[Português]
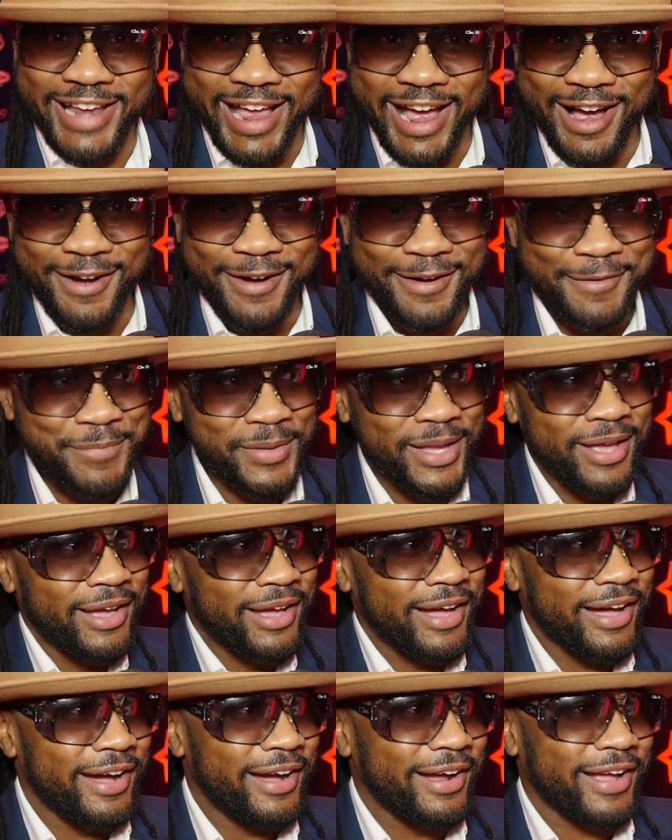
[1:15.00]
não.
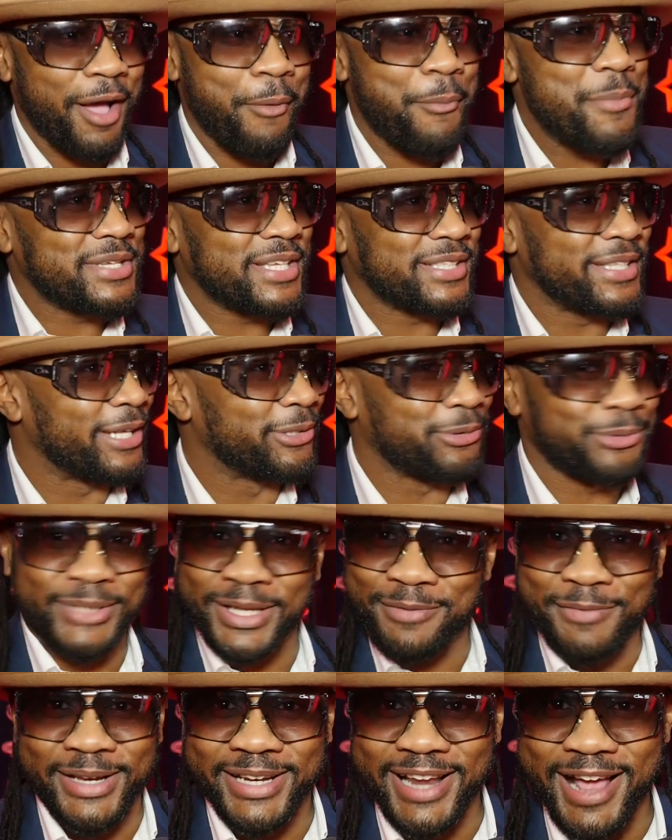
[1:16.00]
Uh, camisa dentro
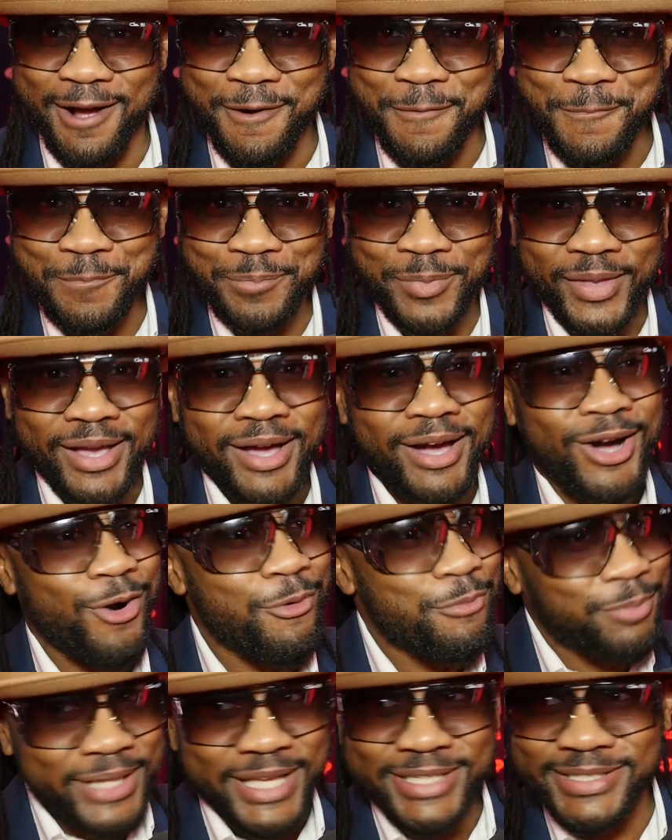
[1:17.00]
também não.
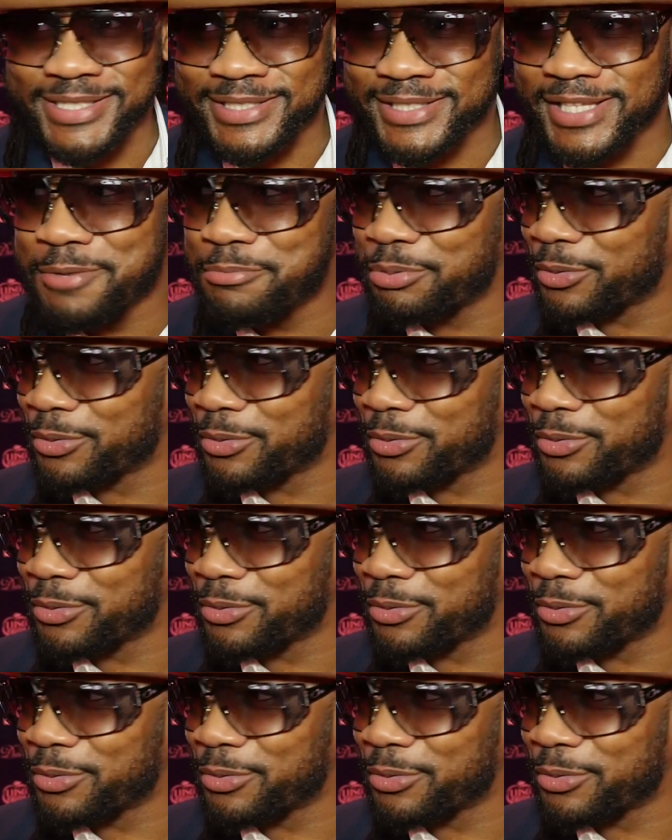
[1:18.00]
Um blazer sim,